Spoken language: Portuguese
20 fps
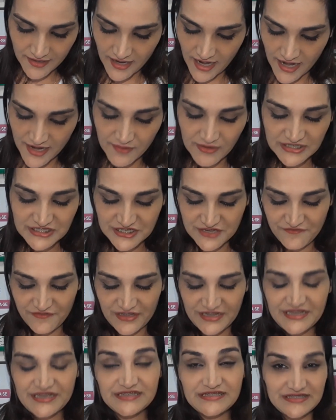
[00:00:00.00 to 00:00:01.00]
Aí eu acho que eu
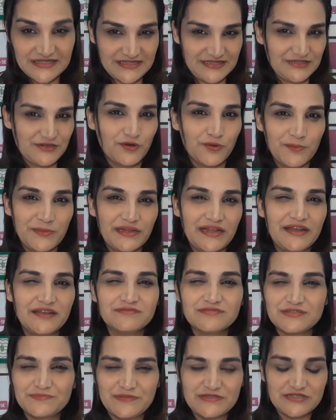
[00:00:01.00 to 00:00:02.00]
faria assim, comendaria
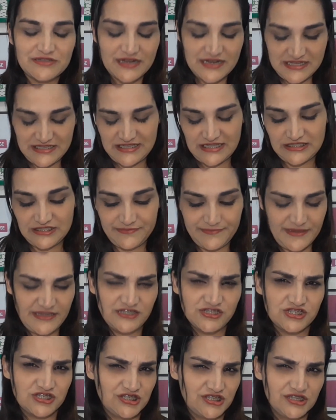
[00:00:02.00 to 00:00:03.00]
uns personalizados bem
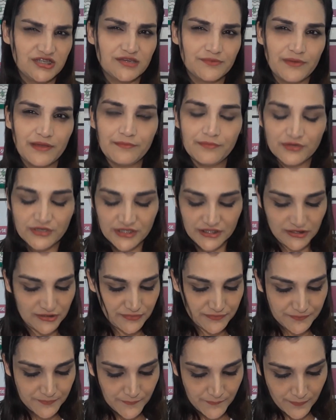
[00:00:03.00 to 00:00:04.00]
chique, bem
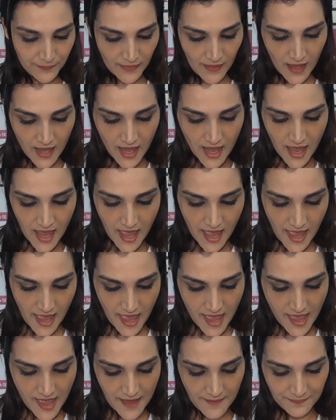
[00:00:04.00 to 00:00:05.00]
bonito.
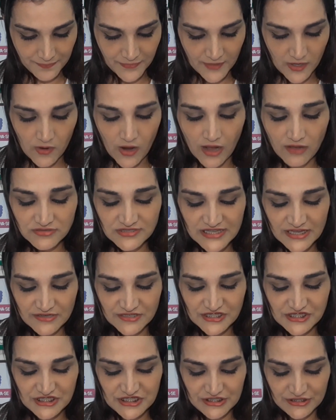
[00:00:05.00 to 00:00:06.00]
É, qual o seu
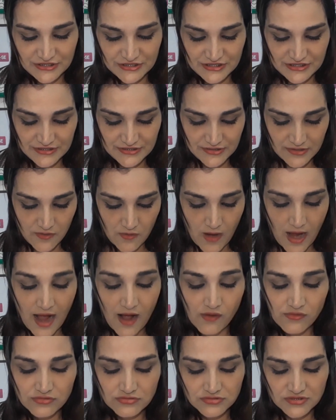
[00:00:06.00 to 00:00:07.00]
estilo?
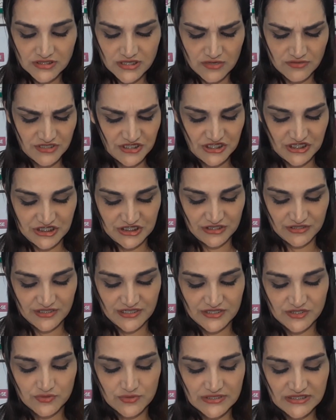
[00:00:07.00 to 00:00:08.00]
Qual seu estilo
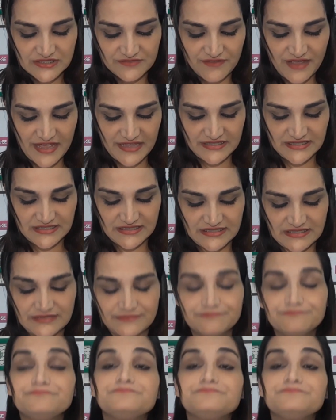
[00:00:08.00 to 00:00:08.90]
das suas festas?